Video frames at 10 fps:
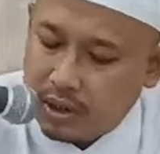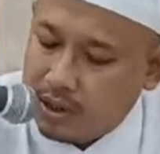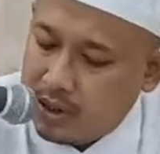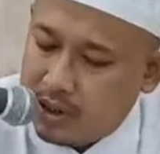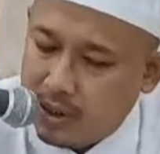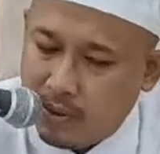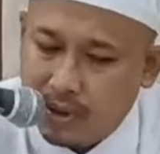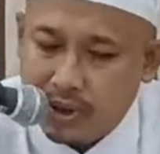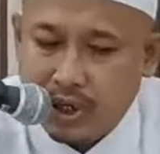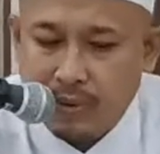Niki
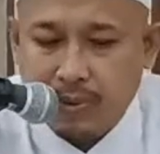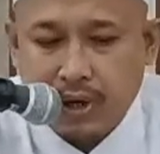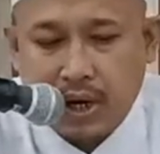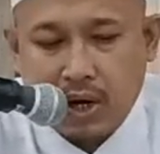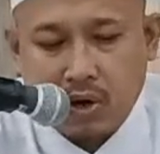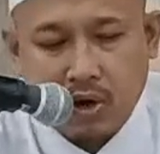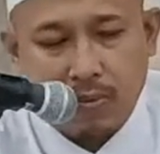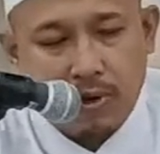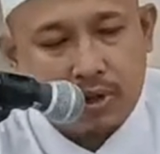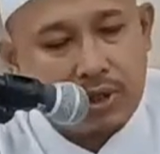dawuh Zaid bin
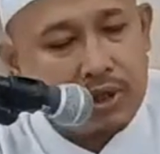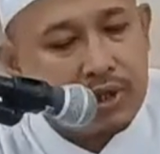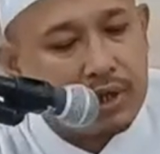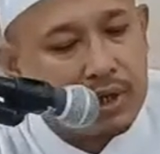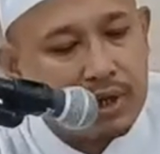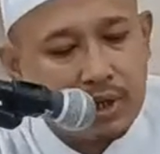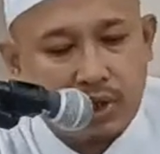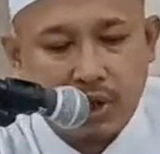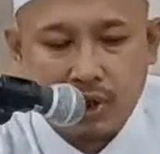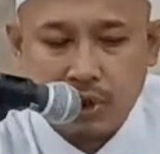Arqam ngoten nggih.
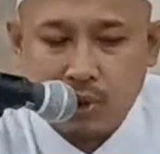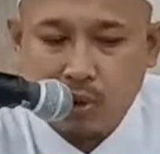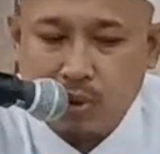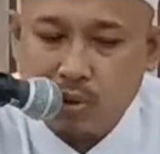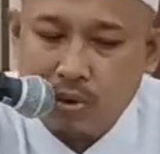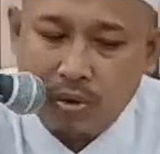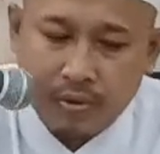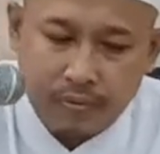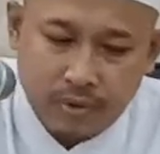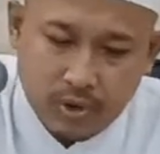Jadi dulu
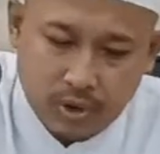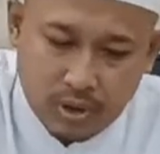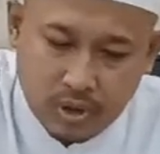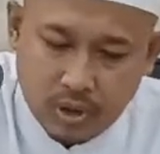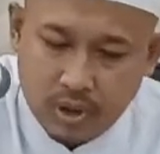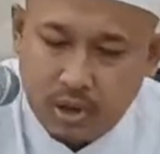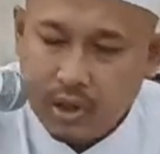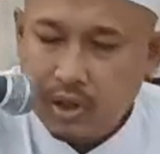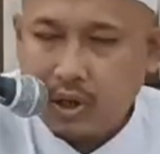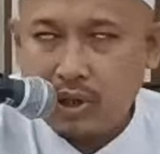
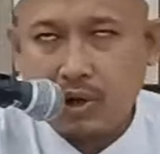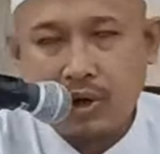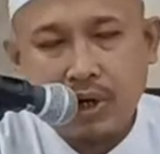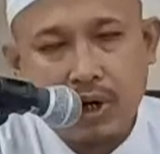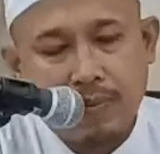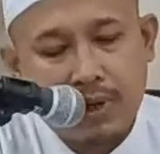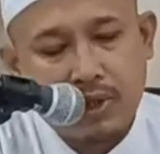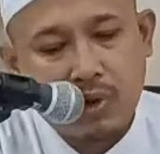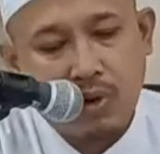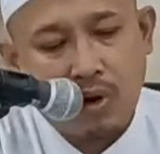kita iki nak pas
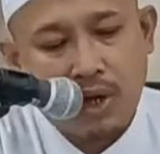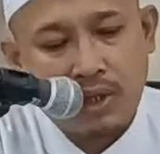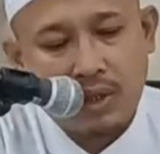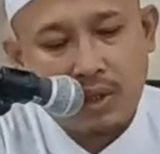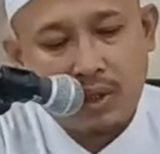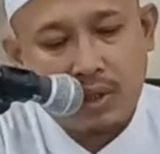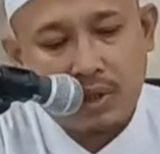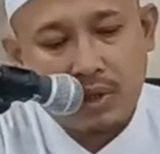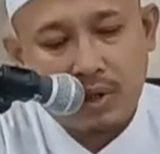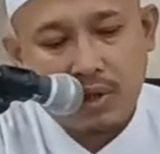salat
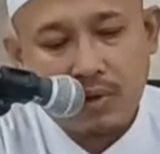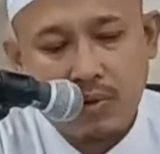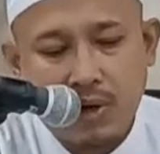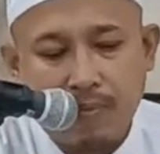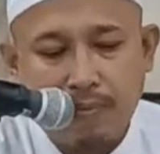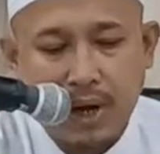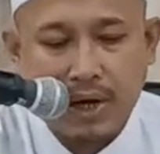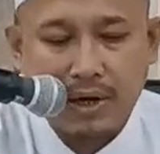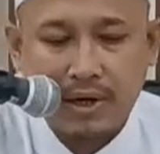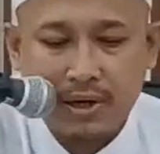
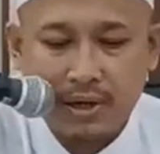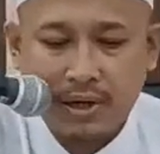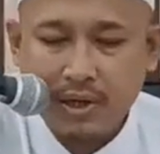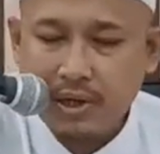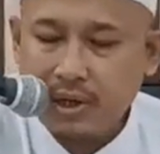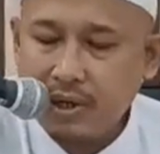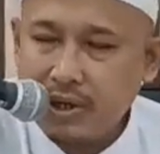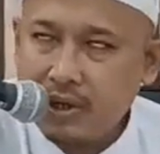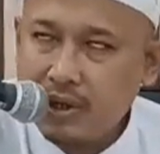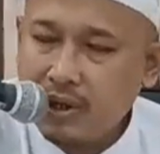guneman.
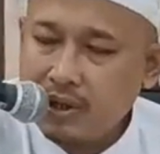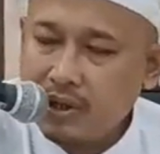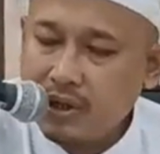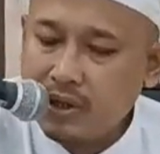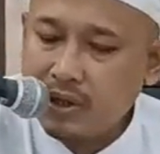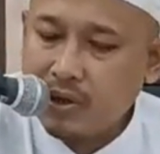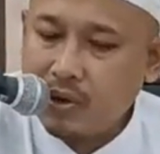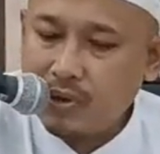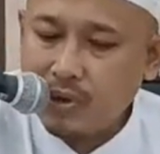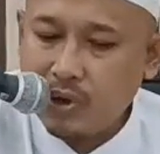Jadi
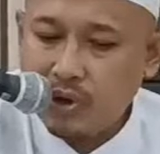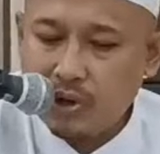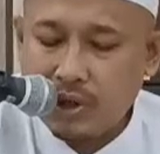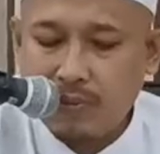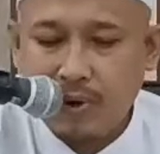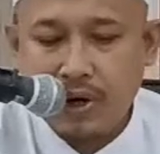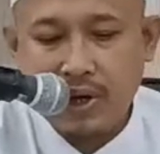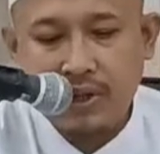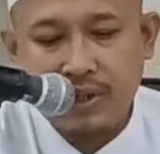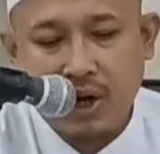nak
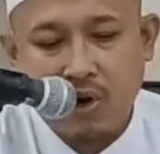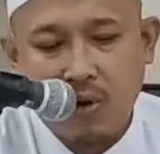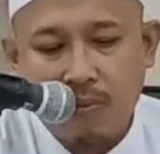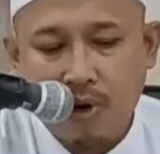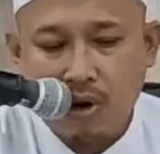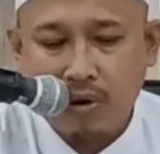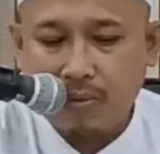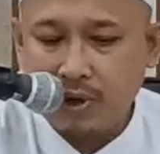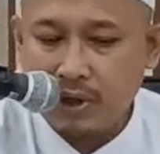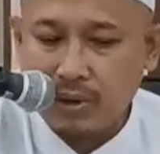sebelah jak ngomong
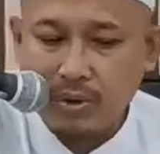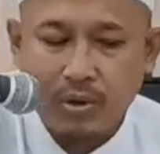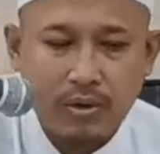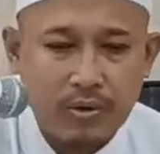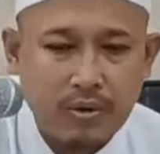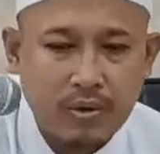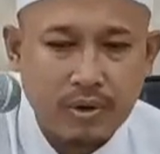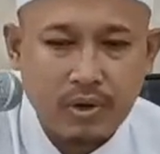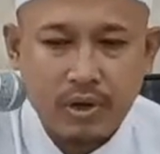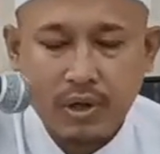begitu
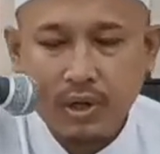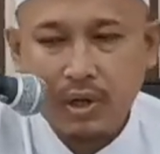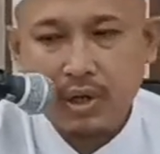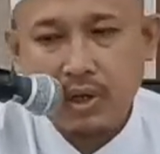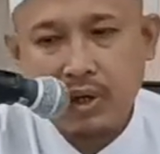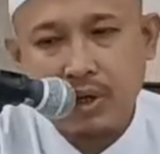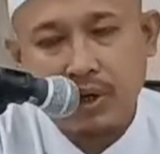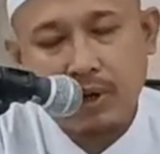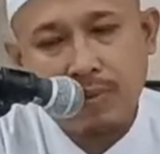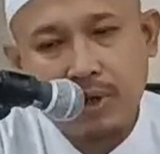
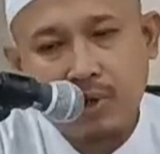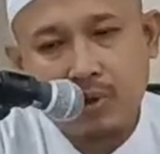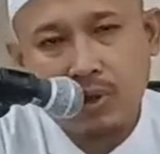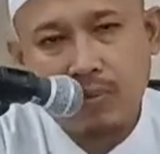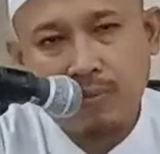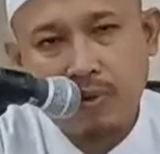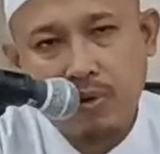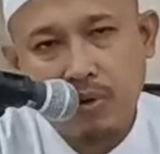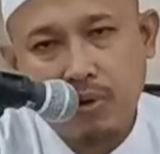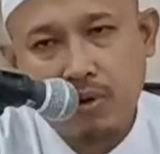niki maksudipun